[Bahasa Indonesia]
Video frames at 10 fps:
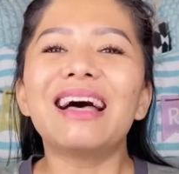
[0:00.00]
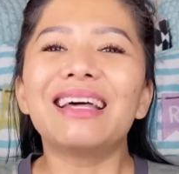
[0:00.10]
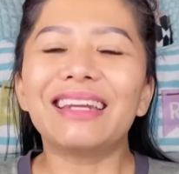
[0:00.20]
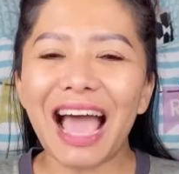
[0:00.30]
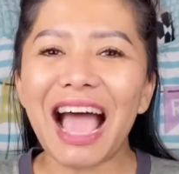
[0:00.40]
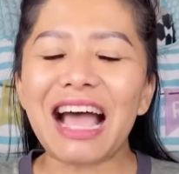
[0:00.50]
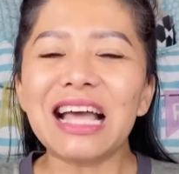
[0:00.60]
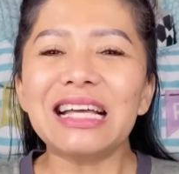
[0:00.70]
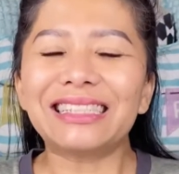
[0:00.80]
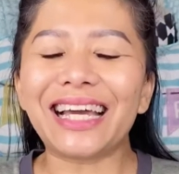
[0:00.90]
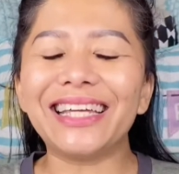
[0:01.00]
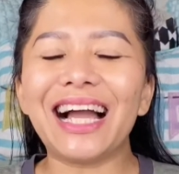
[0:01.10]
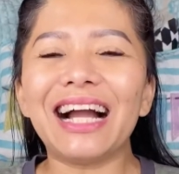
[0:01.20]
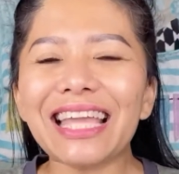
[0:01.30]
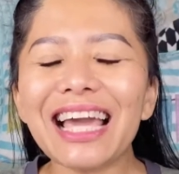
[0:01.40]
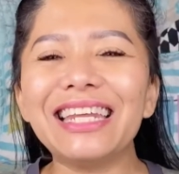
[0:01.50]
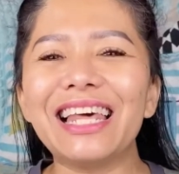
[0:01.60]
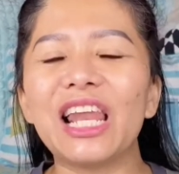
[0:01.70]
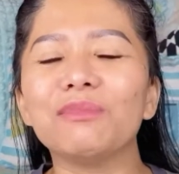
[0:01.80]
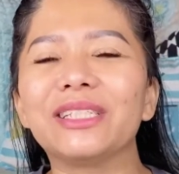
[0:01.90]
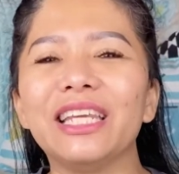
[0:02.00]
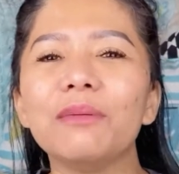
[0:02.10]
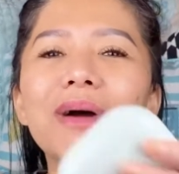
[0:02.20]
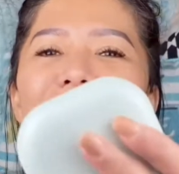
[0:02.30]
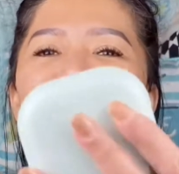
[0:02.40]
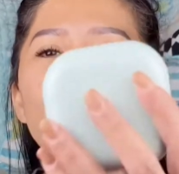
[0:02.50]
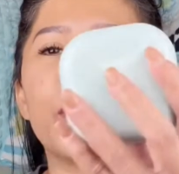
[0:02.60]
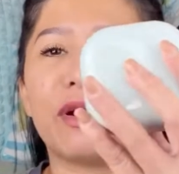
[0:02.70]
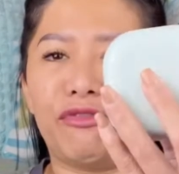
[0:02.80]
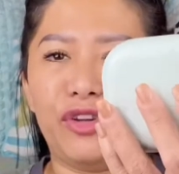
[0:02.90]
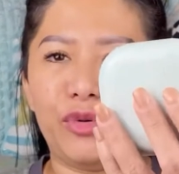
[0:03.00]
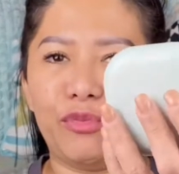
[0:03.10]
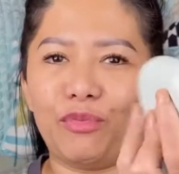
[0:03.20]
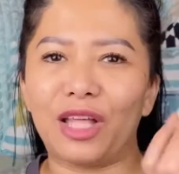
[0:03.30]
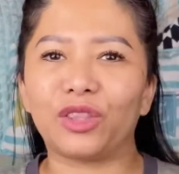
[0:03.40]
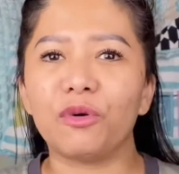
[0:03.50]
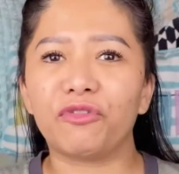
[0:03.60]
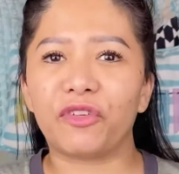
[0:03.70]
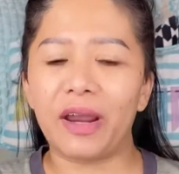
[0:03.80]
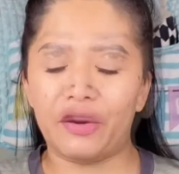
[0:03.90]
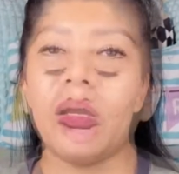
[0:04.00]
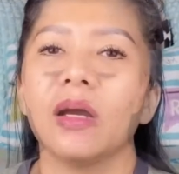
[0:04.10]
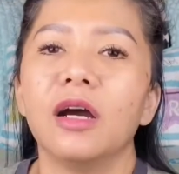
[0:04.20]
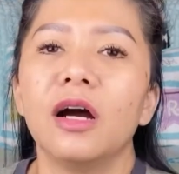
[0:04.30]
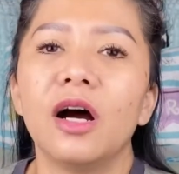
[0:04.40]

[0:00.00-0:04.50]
Nah, sayangnya di dalam sini mengandung perfume atau fragrance.